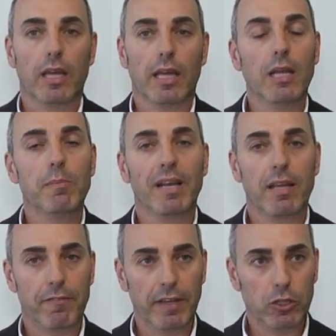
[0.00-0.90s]
Il
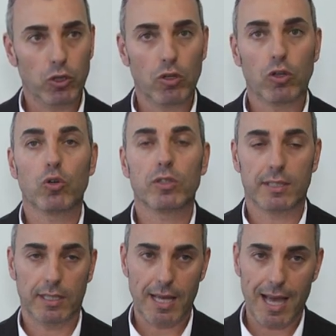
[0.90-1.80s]
beneficio non
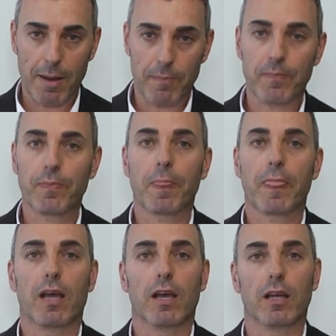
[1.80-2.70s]
si ha
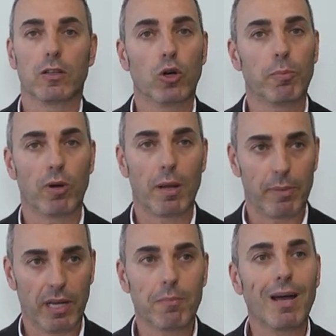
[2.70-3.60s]
eh, dopo la
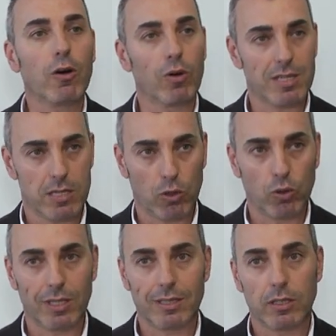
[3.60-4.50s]
prima o la
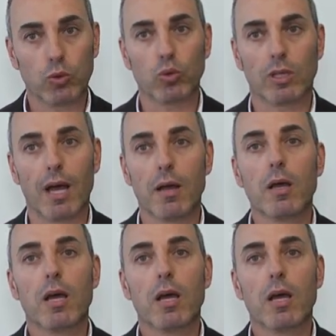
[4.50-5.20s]
seconda seduta,